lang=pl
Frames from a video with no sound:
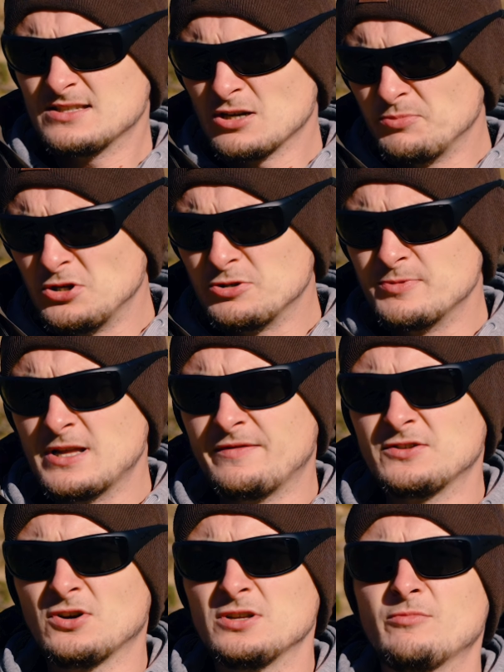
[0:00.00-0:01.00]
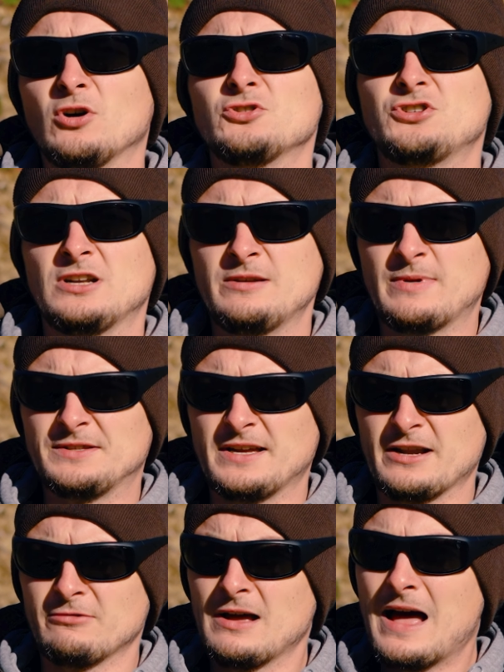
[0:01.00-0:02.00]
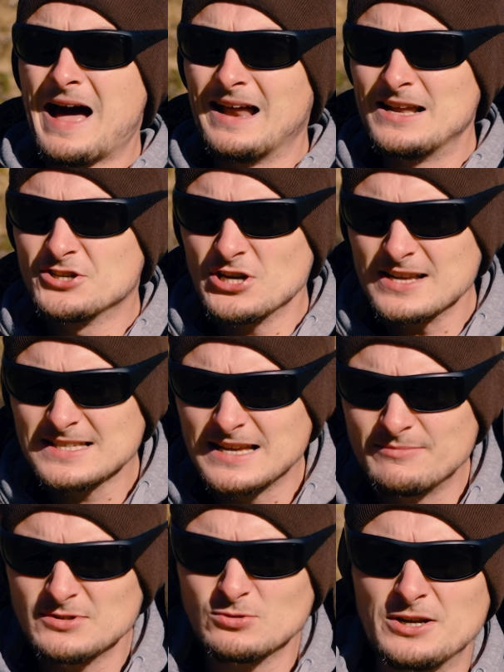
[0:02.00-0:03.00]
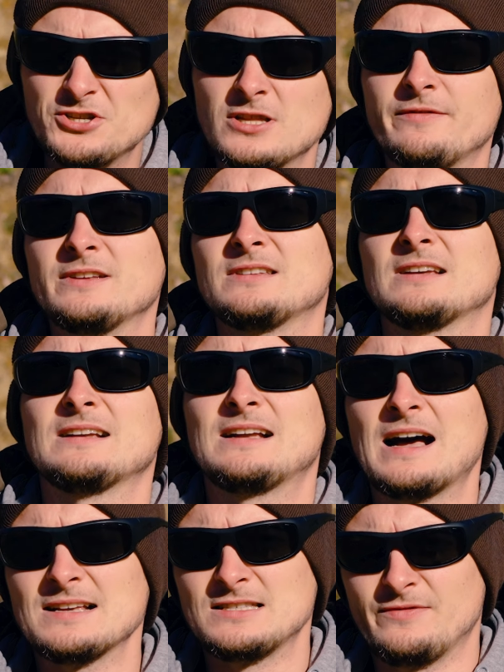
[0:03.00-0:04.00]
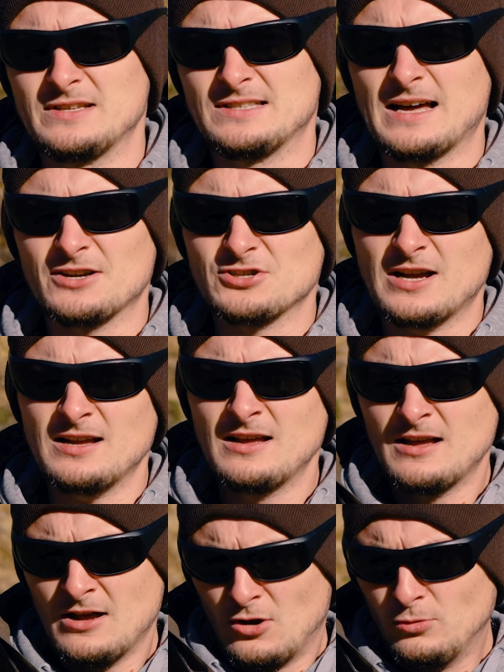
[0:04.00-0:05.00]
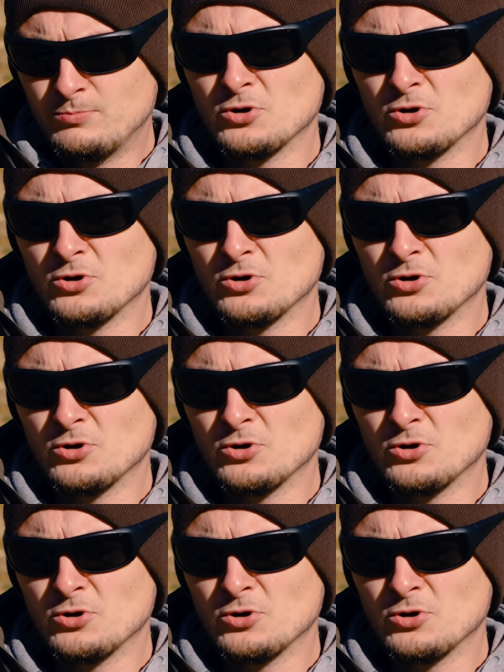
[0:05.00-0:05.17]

Zrobiliśmy nawet o nim oddzielny materiał, ale czasem, słuchajcie, nawet gaz nie wystarcza lub